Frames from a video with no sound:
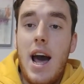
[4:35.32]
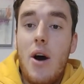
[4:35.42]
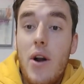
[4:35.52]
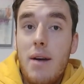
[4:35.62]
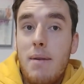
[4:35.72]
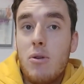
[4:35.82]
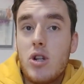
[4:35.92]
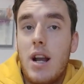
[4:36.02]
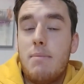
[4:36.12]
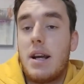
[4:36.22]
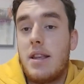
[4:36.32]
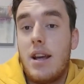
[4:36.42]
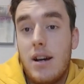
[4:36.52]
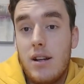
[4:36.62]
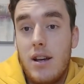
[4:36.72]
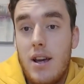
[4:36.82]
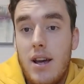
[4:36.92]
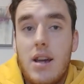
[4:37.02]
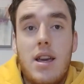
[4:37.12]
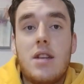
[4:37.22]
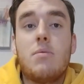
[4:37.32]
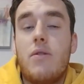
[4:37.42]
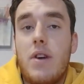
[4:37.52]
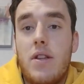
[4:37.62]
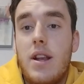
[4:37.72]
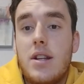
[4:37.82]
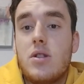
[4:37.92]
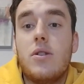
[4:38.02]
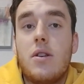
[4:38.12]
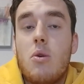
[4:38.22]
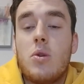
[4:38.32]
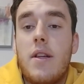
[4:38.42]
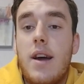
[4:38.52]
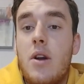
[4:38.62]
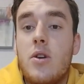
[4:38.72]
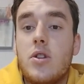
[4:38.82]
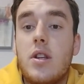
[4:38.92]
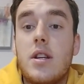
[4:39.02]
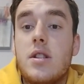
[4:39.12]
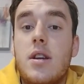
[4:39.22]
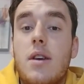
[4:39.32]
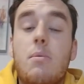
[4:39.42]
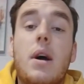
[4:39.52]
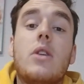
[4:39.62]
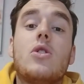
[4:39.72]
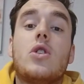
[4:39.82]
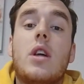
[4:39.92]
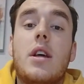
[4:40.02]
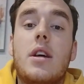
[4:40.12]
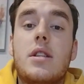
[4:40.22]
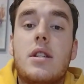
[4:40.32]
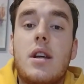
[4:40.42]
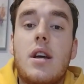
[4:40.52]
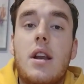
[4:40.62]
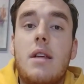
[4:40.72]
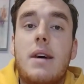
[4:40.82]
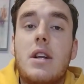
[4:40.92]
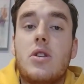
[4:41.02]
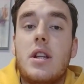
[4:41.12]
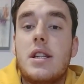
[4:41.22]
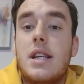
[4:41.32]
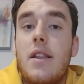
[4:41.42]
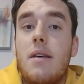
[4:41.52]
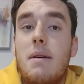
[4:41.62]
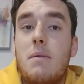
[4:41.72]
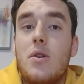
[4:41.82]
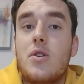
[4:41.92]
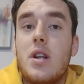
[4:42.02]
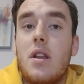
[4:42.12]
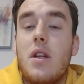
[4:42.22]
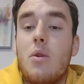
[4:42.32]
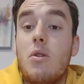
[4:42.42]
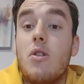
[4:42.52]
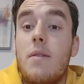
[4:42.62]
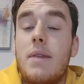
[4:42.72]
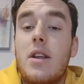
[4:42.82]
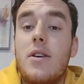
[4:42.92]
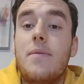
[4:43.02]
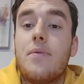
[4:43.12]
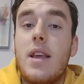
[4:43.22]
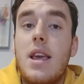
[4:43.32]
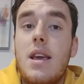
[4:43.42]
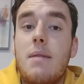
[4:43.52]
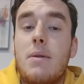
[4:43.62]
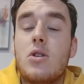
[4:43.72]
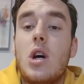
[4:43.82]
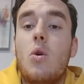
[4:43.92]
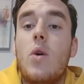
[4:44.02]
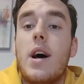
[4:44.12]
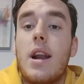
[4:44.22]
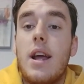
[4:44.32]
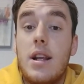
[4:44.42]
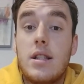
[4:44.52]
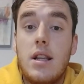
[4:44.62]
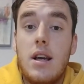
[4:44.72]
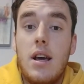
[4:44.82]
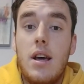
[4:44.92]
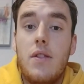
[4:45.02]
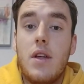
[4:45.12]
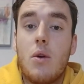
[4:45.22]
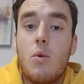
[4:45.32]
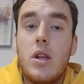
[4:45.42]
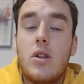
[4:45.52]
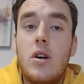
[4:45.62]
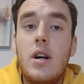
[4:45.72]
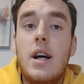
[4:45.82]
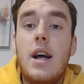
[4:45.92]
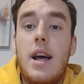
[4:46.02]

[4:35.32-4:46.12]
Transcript: Ahora vamos a la práctica. Eh, aquí es muy fácil. Esto en ruta de aros no tienes ni objetos, no tienes eh, rivales, no tienes nada. Vámonos al circuito de Mario y vamos a jugar en este circuito,